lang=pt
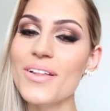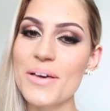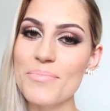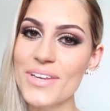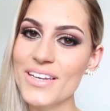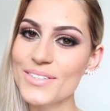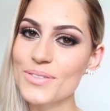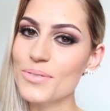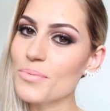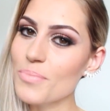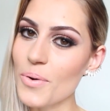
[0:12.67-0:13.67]
Olá meninas,
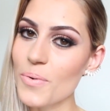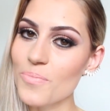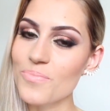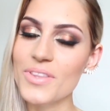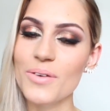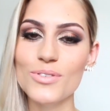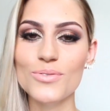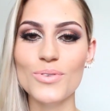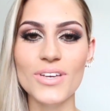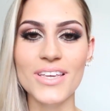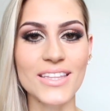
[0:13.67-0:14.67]
tudo bom? Então hoje eu
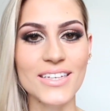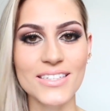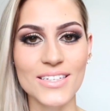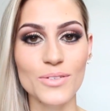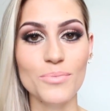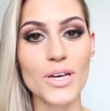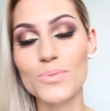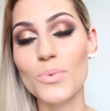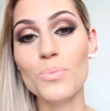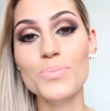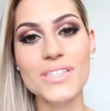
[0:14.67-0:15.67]
tô aqui trazendo mais
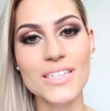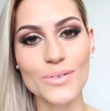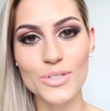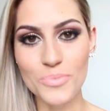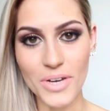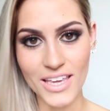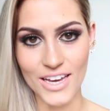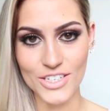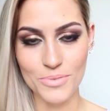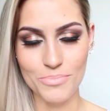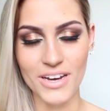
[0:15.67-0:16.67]
uma opção de
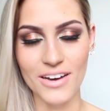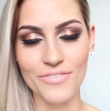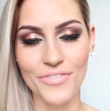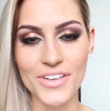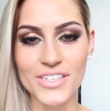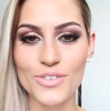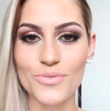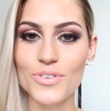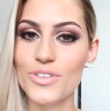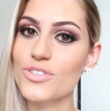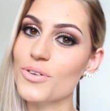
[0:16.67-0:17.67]
maquiagem para festa de
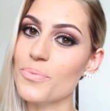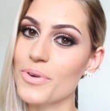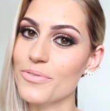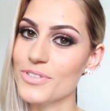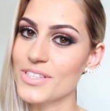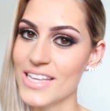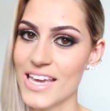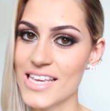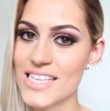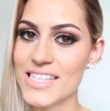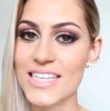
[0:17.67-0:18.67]
fim de ano para
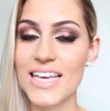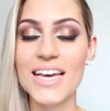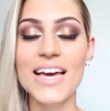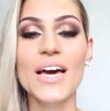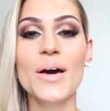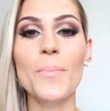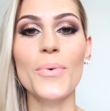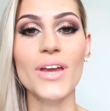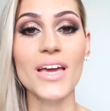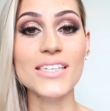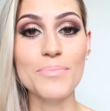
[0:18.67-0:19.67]
vocês.
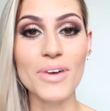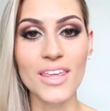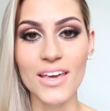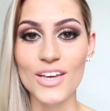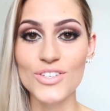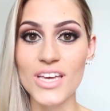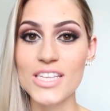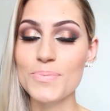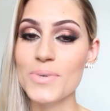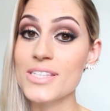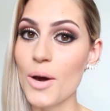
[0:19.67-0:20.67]
Porém, essa maquiagem é
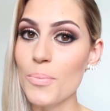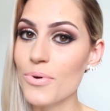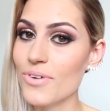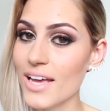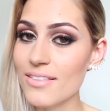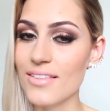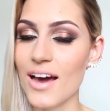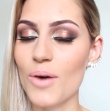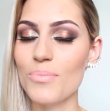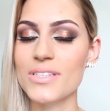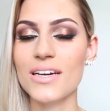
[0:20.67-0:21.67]
especial para o
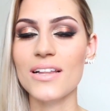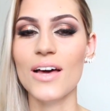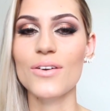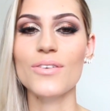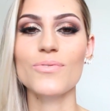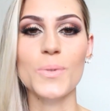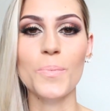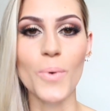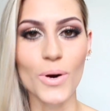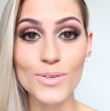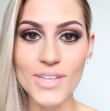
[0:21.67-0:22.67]
Natal, mas é claro que você
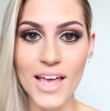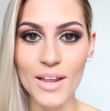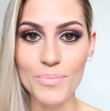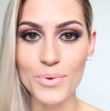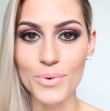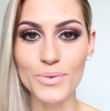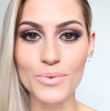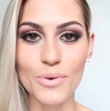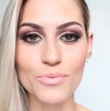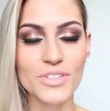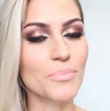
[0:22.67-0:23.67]
pode usar ela para o Ano
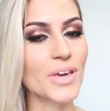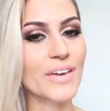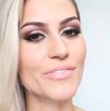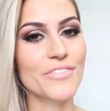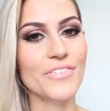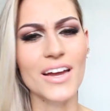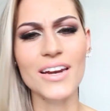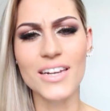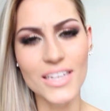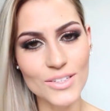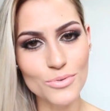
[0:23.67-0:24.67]
Novo também, que vai ficar
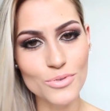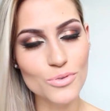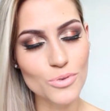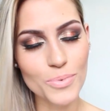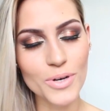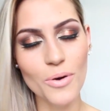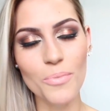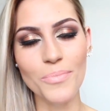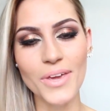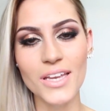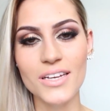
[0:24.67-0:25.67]
lindo, super
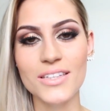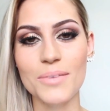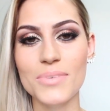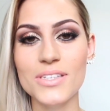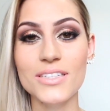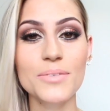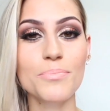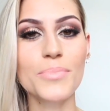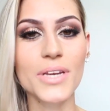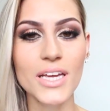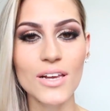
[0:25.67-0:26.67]
combina, tem bastante
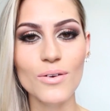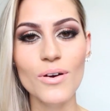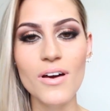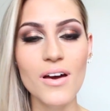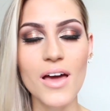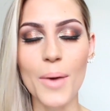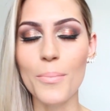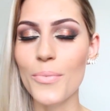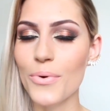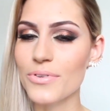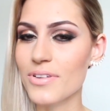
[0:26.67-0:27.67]
brilho, é
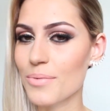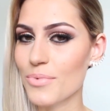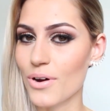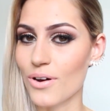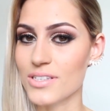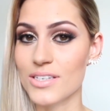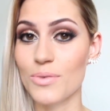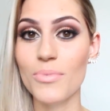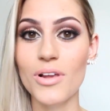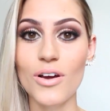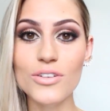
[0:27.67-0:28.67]
muito glamurosa. E
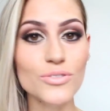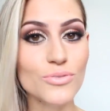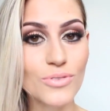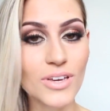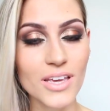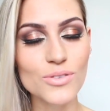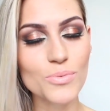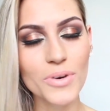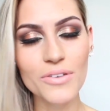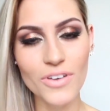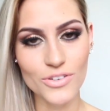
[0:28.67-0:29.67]
o melhor de tudo é que é
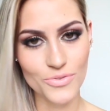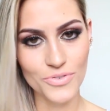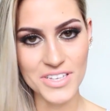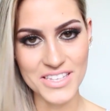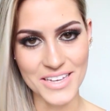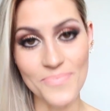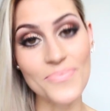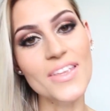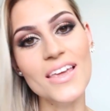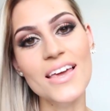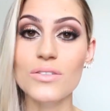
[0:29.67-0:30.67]
super fácil de fazer.
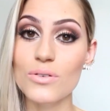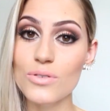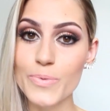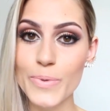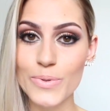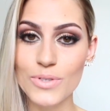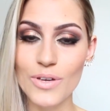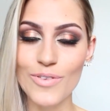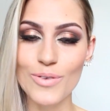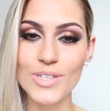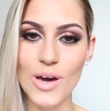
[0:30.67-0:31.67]
Todos os produtos que
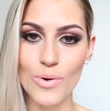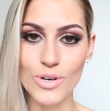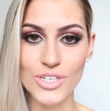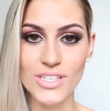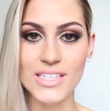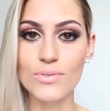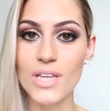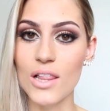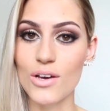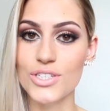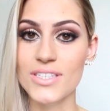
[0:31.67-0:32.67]
eu vou usar hoje são
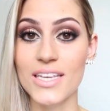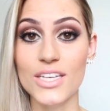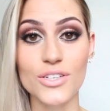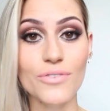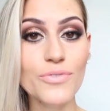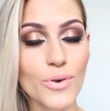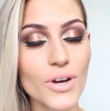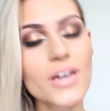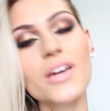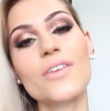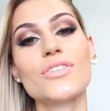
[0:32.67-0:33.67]
da loja Cereja Flor,
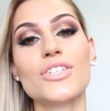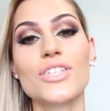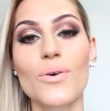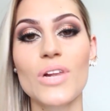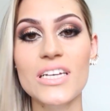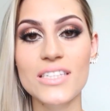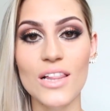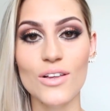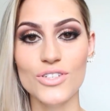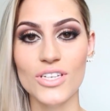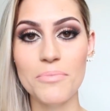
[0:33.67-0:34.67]
eu vou deixar o link da
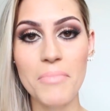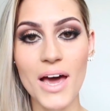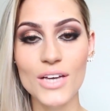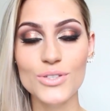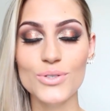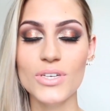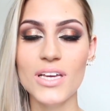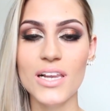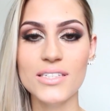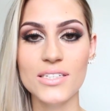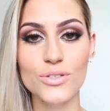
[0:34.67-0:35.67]
loja aqui embaixo e a
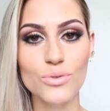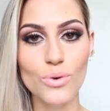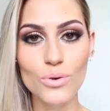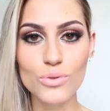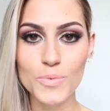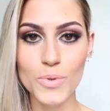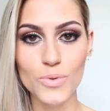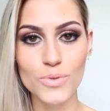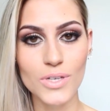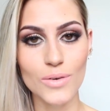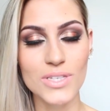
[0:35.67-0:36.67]
lista de todos os
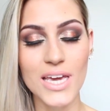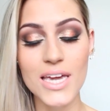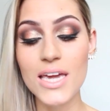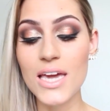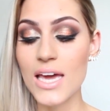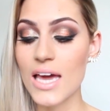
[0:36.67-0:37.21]
produtos que eu usei,